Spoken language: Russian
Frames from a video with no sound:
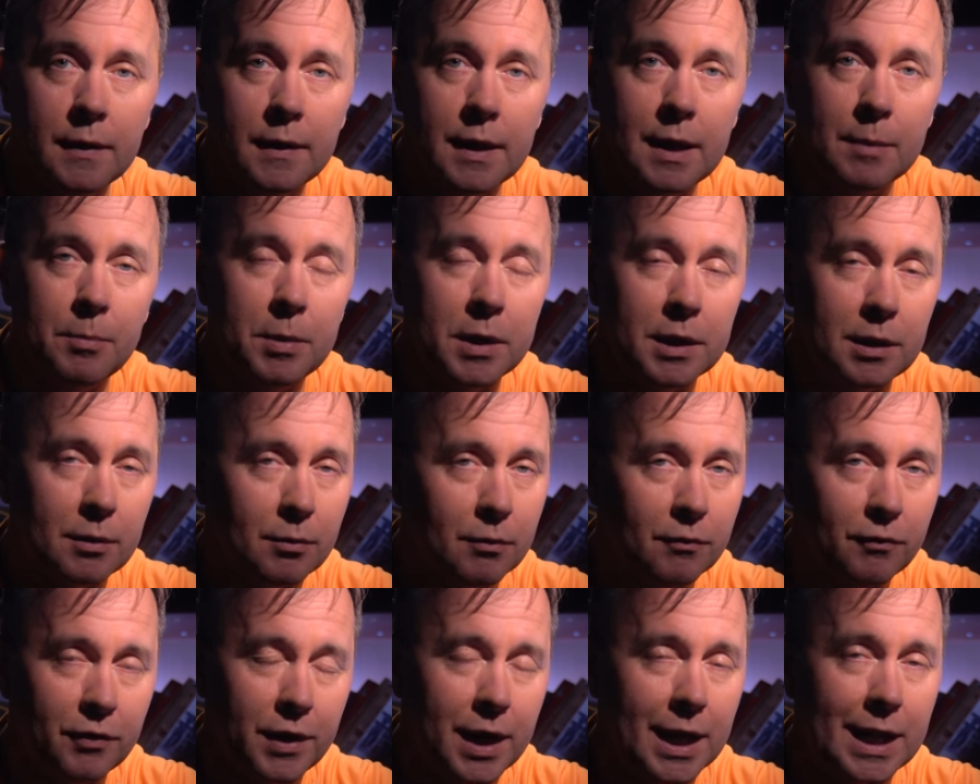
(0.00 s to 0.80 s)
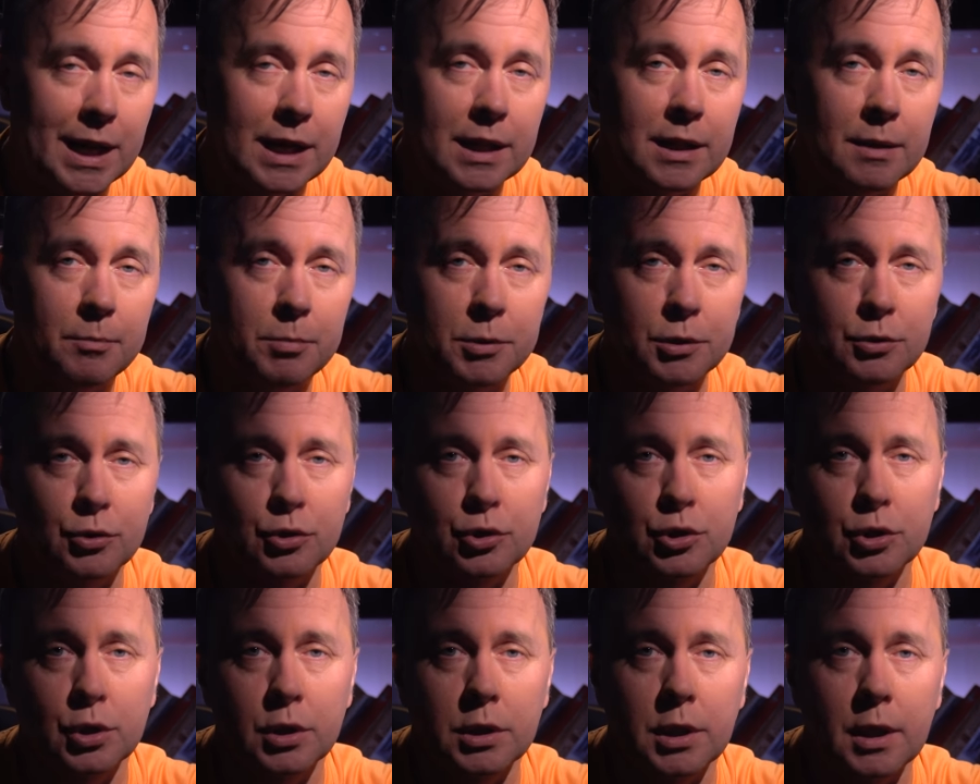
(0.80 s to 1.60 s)
И поэтому вряд ли
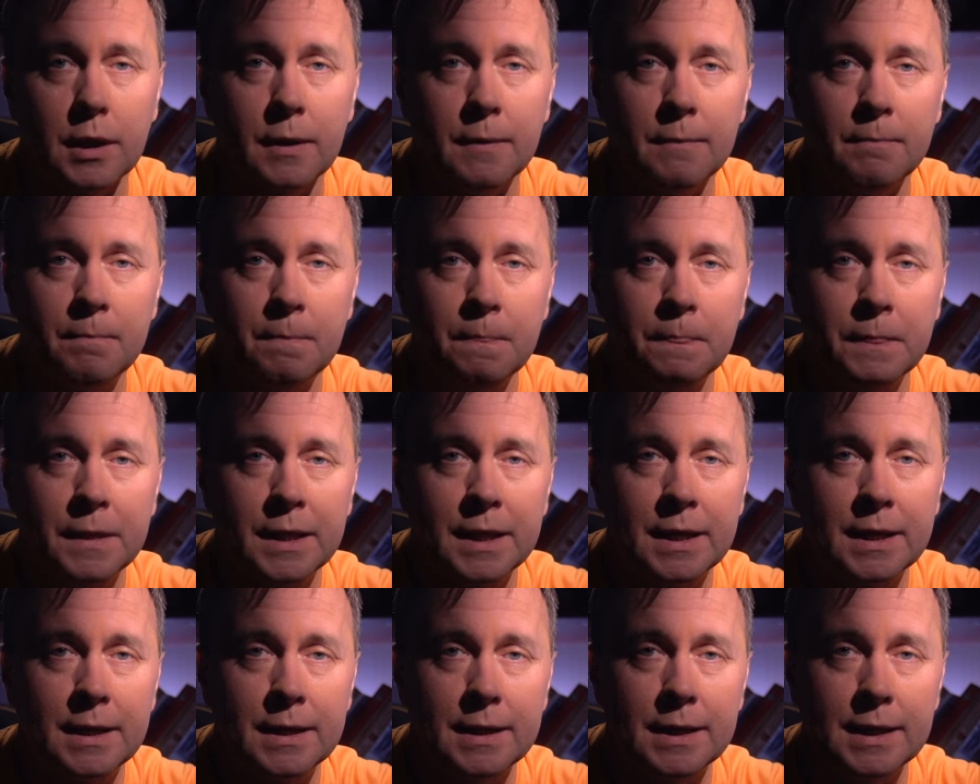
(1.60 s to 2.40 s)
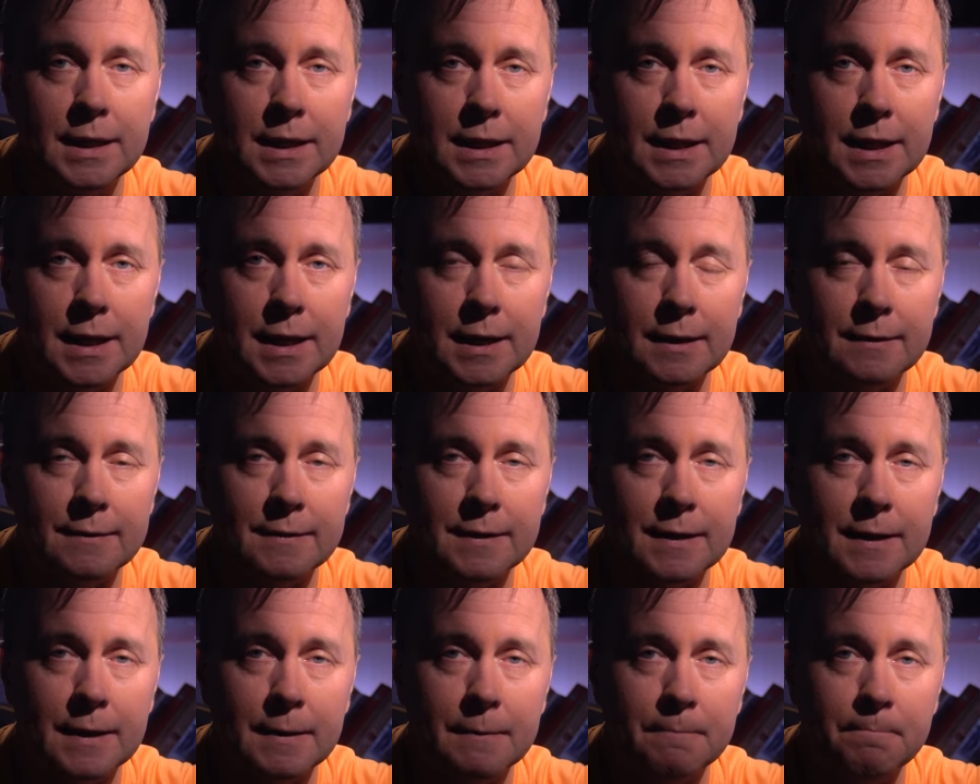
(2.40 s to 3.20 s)
напишут что-то
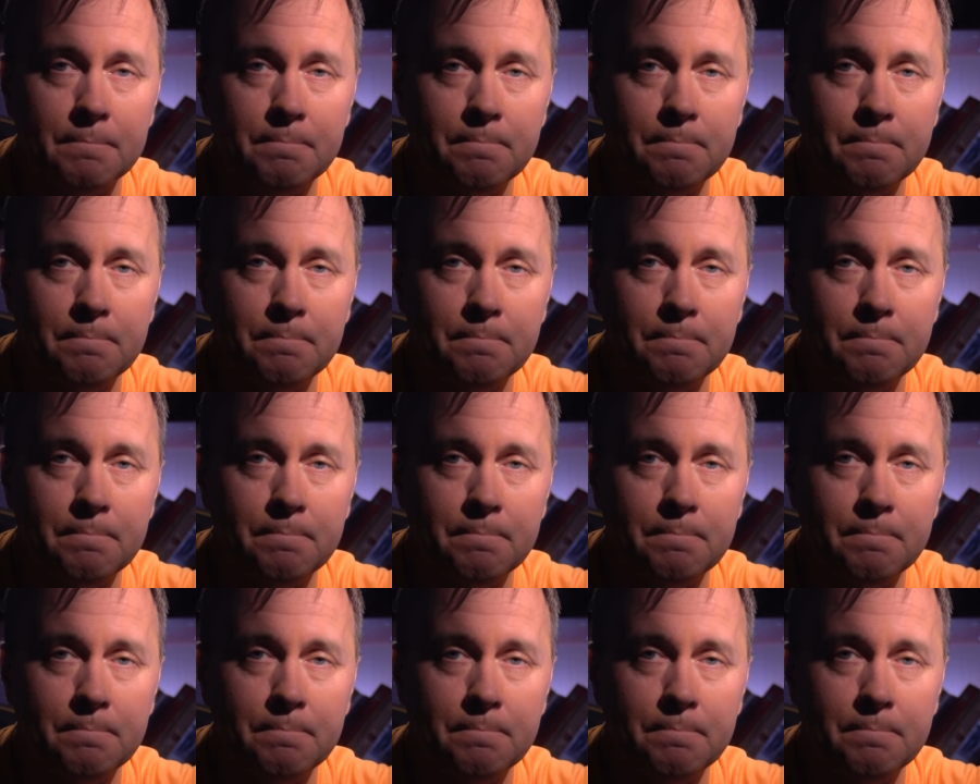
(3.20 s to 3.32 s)
интересное.